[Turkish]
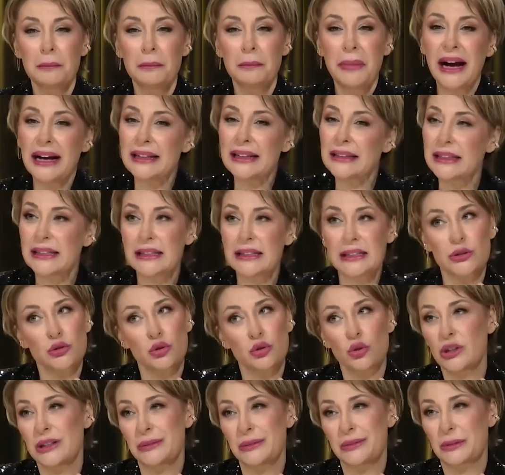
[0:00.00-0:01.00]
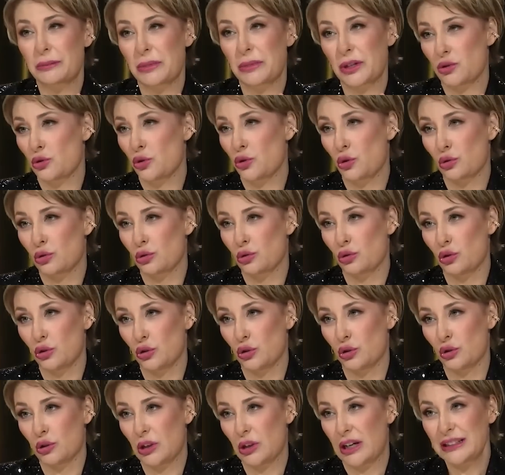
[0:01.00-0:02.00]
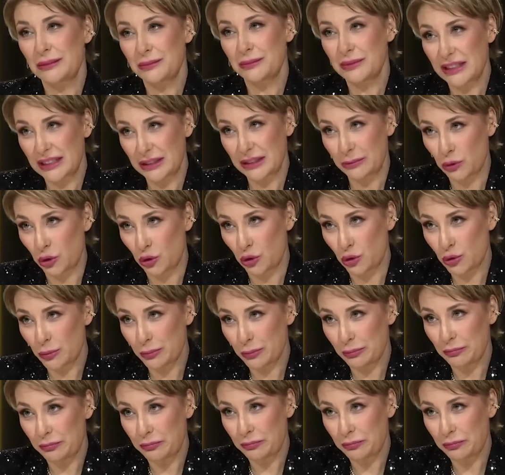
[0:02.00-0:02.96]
Ben hiç öyle bir başörtülü hanım tanımıyorum.